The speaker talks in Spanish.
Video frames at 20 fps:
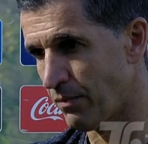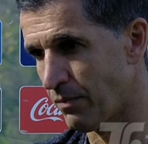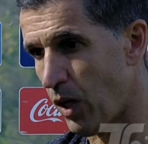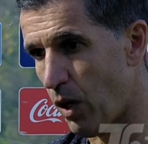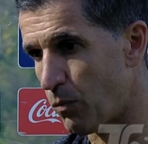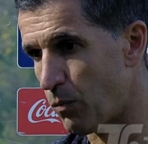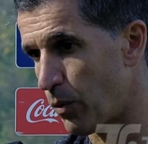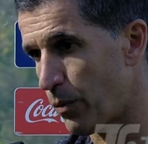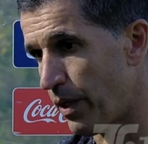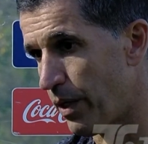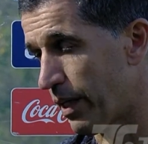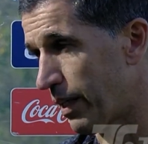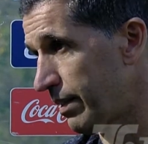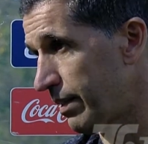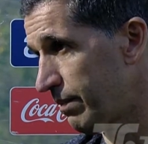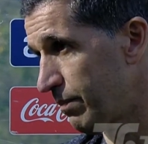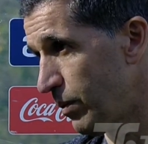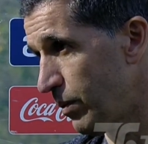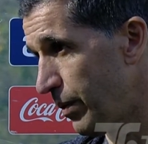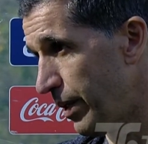No, muy bien,
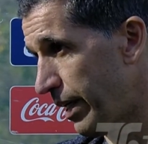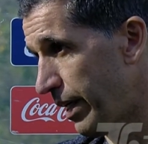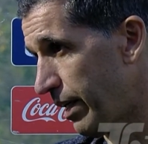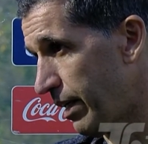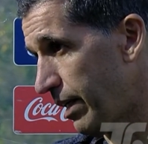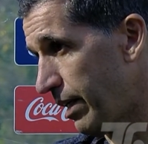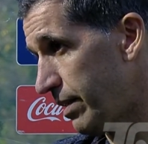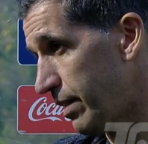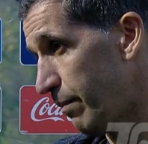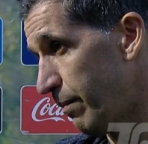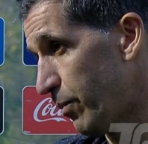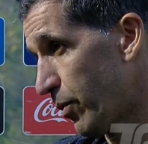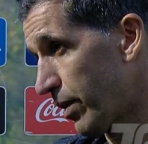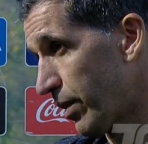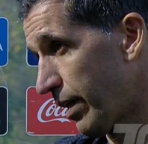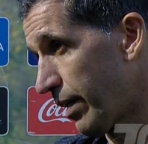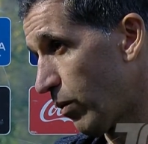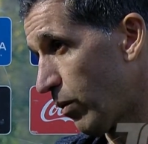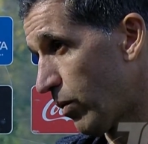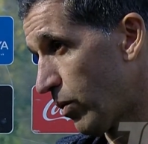muy bien, es
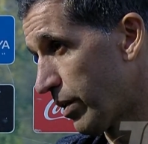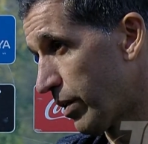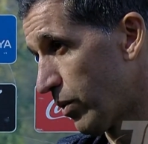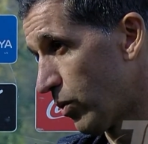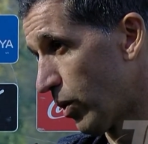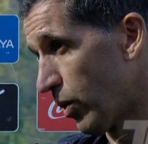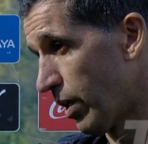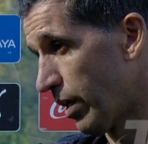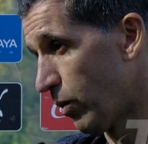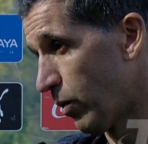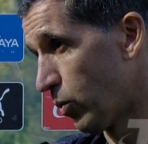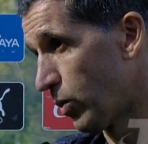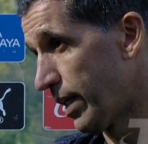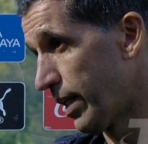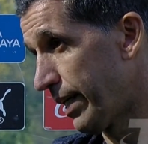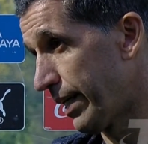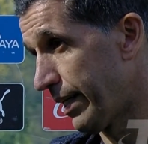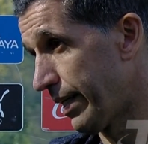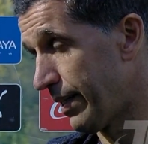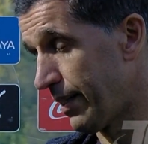importante cuando te toca
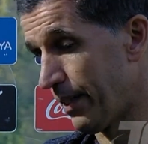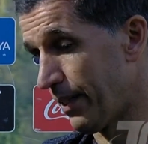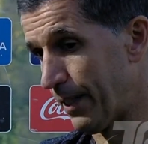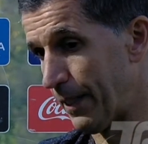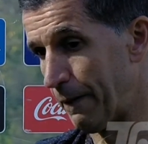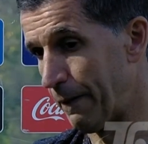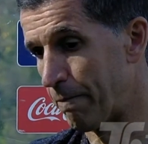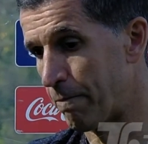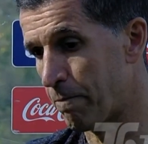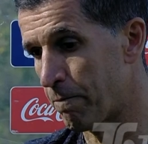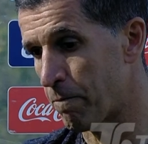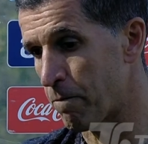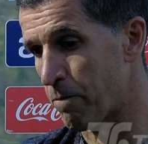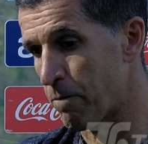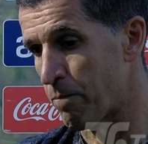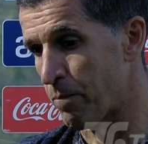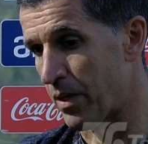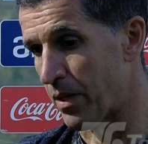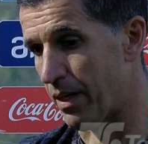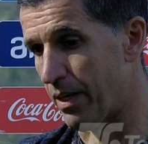debutar, este,
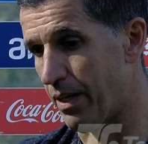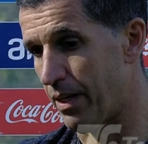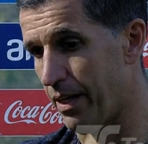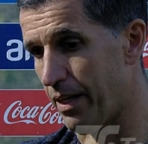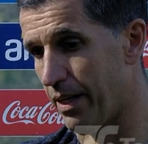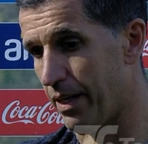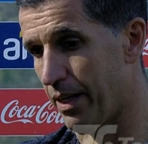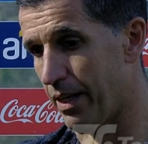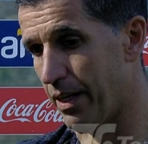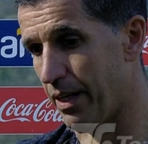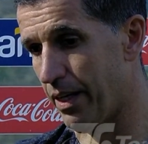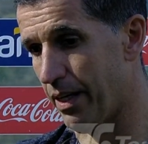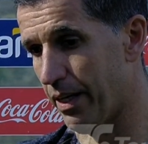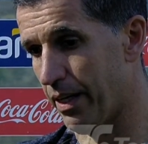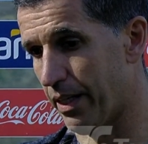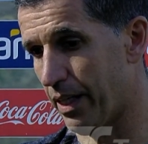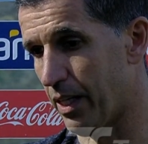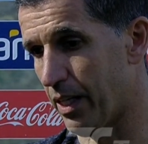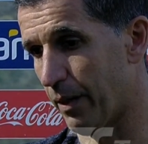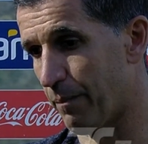eh,
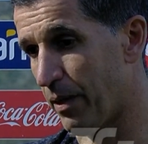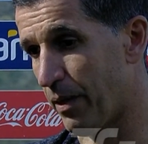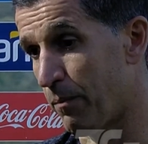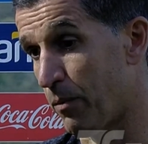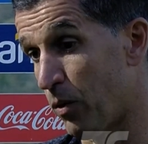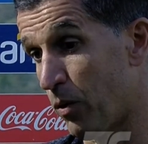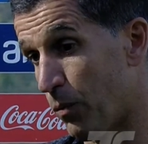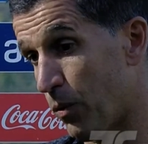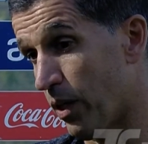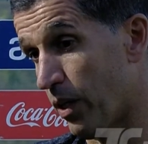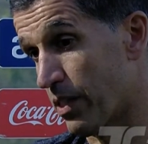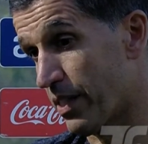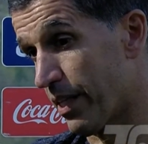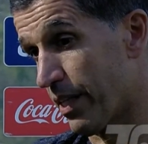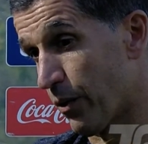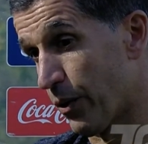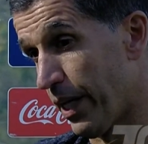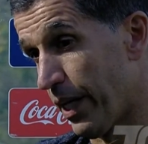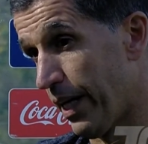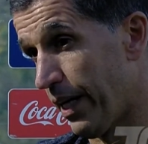que el equipo le pueda
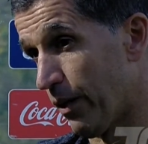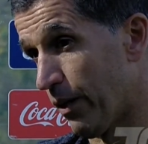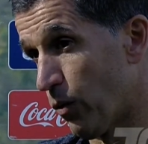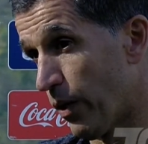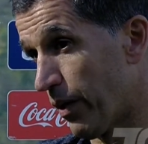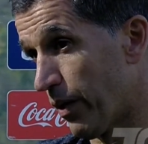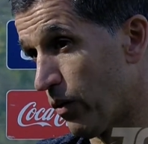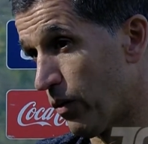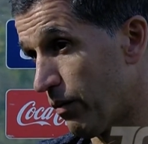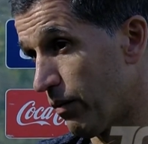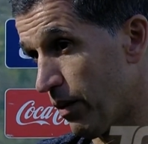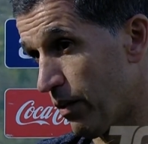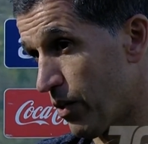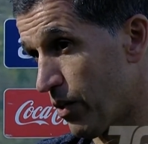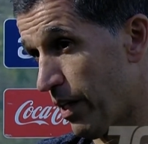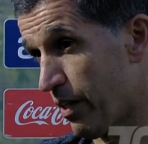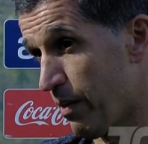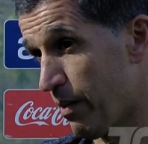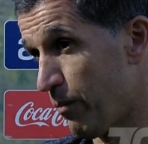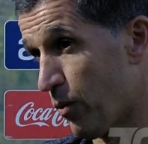hacer bien y bueno,
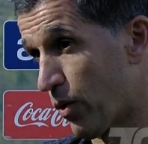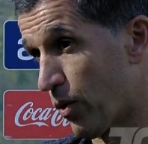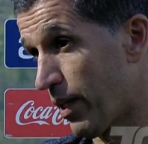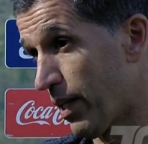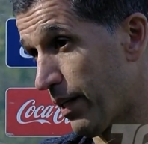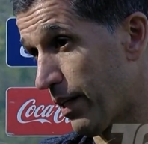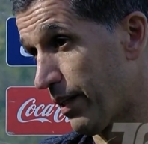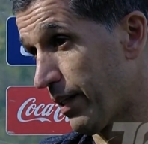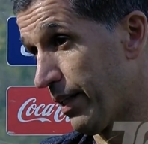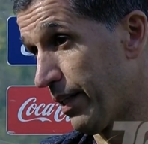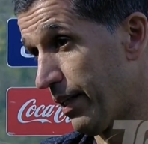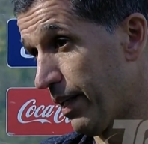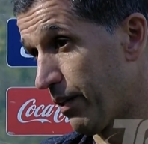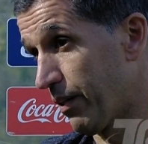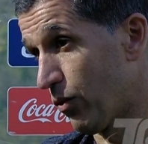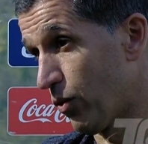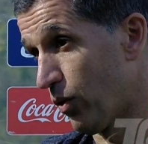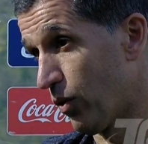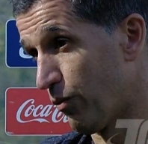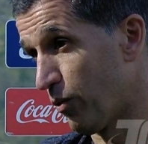es importante, a
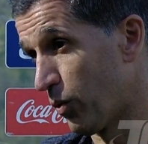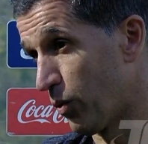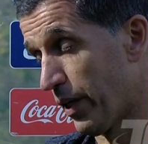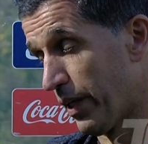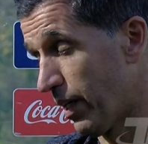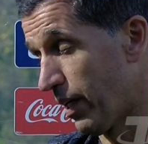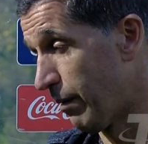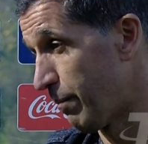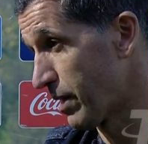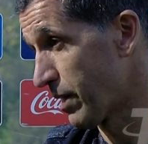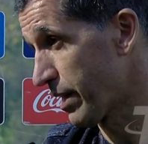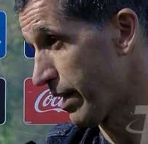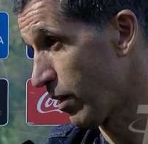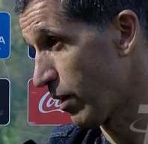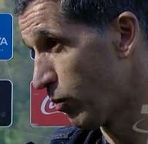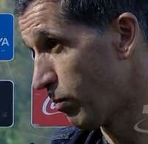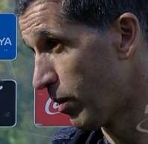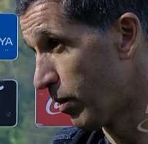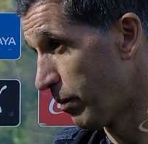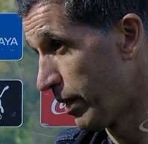todos los futbolistas les pasa en
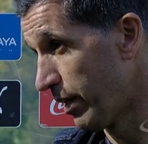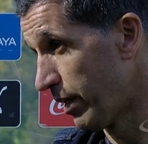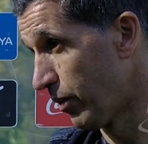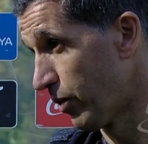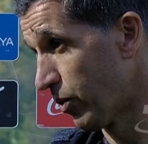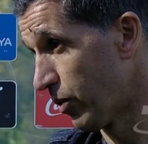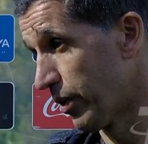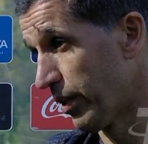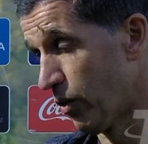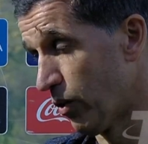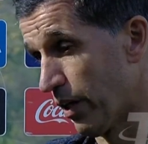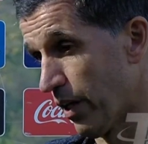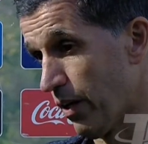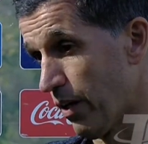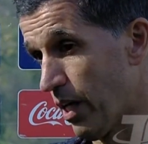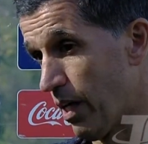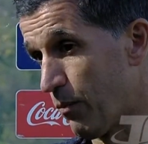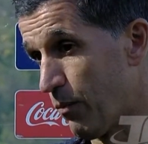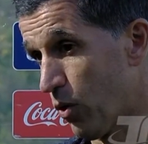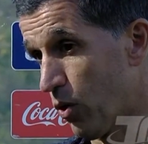algún momento y lo que
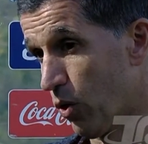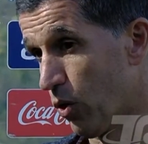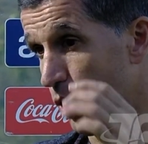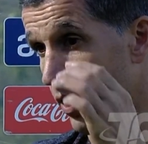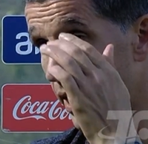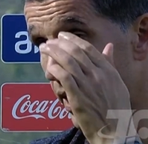hablábamos con los